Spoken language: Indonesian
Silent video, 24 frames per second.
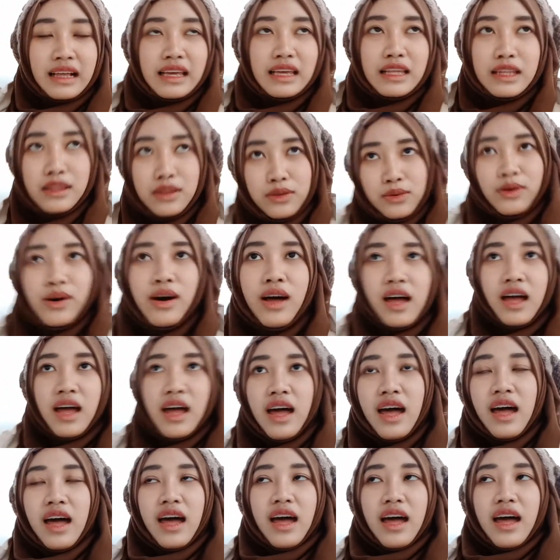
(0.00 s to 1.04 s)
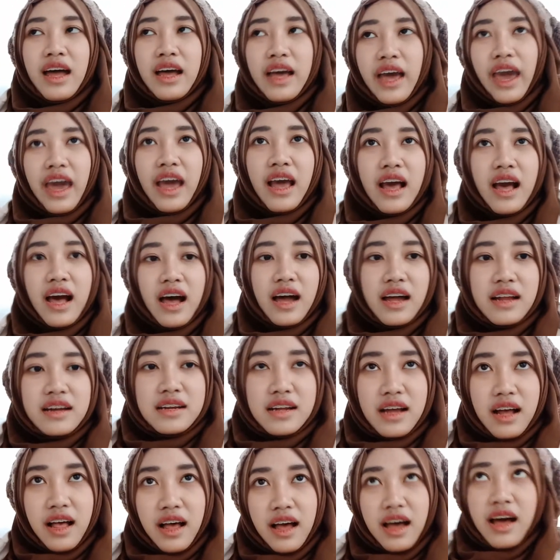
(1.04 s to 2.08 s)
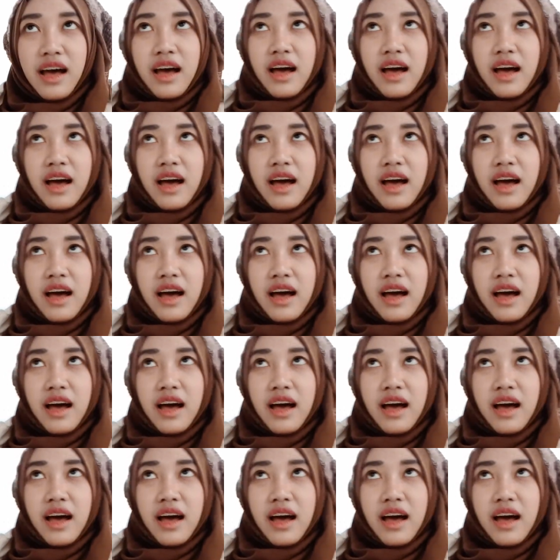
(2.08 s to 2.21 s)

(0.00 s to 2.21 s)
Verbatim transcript: gitu kayak nggak ada